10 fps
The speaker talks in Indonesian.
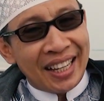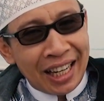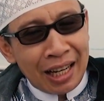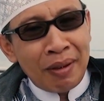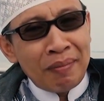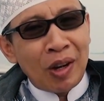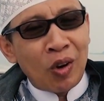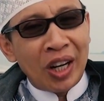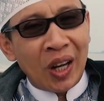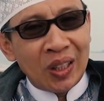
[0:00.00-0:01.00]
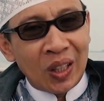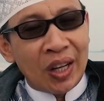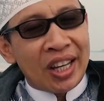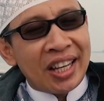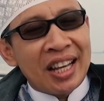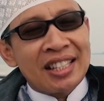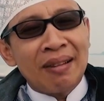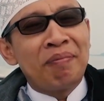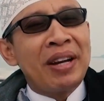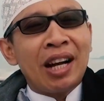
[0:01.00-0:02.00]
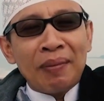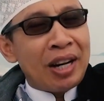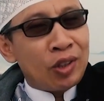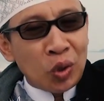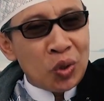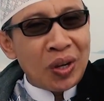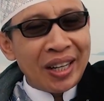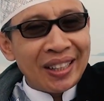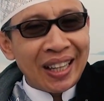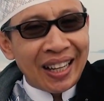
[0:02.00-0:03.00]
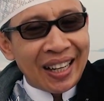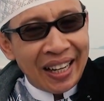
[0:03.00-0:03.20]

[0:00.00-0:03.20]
yang dibimbing oleh Allah hingga sampai kepada tujuan kita